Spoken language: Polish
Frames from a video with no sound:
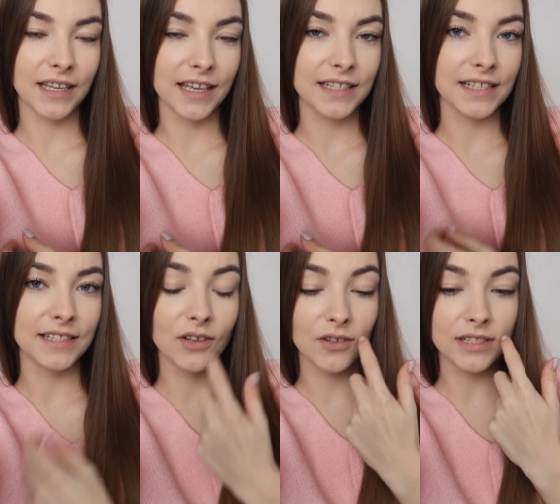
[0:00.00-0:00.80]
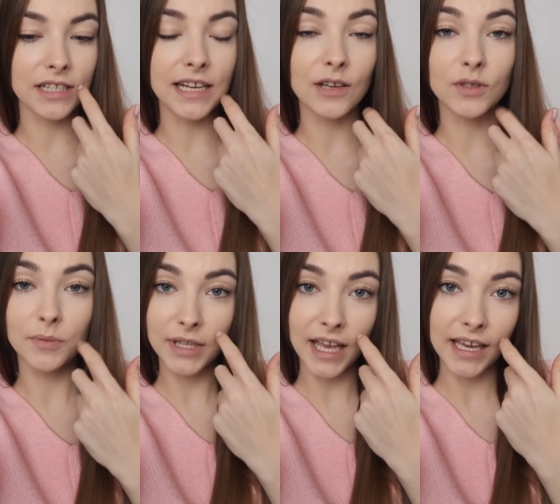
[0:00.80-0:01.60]
takie Instastory oznaczając
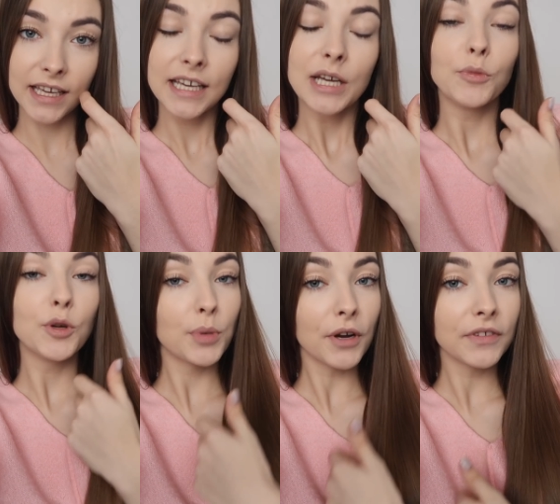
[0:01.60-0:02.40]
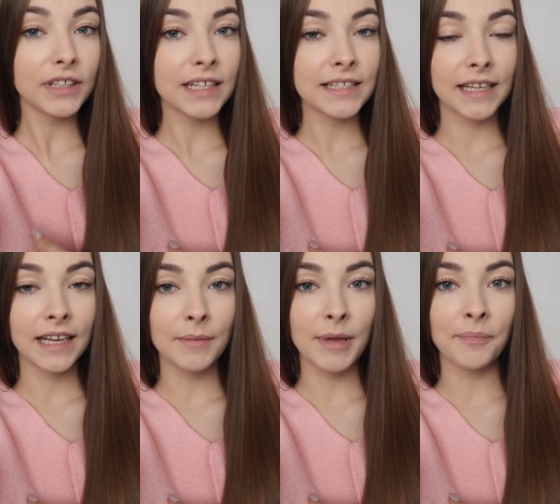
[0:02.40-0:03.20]
mnie, mój profil na
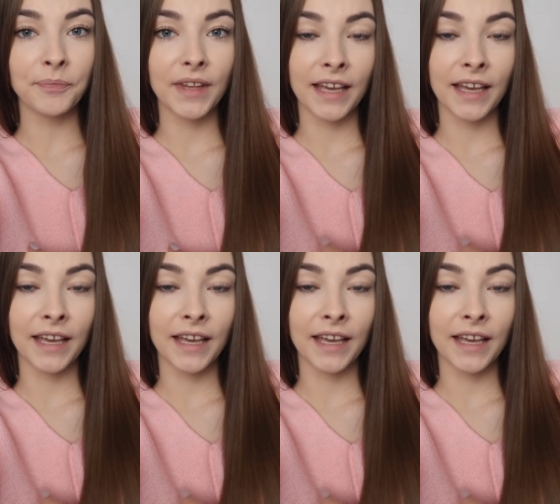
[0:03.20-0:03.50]
Instagramie.